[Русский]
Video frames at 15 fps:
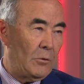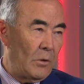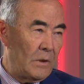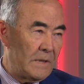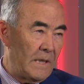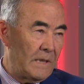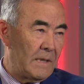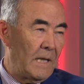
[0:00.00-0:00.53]
То
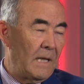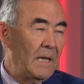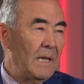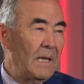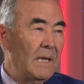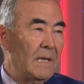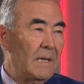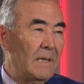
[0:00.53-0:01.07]
есть это,
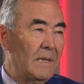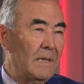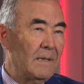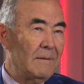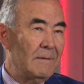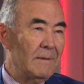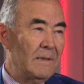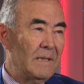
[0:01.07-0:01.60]

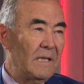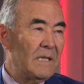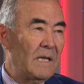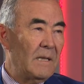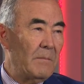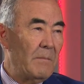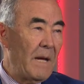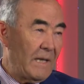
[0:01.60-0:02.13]
э,
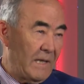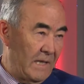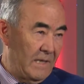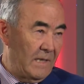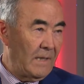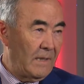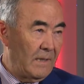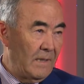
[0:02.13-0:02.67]
это
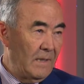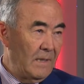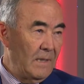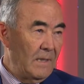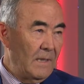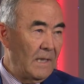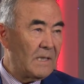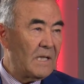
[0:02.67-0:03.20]
маркетинг,
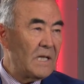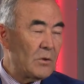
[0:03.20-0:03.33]
это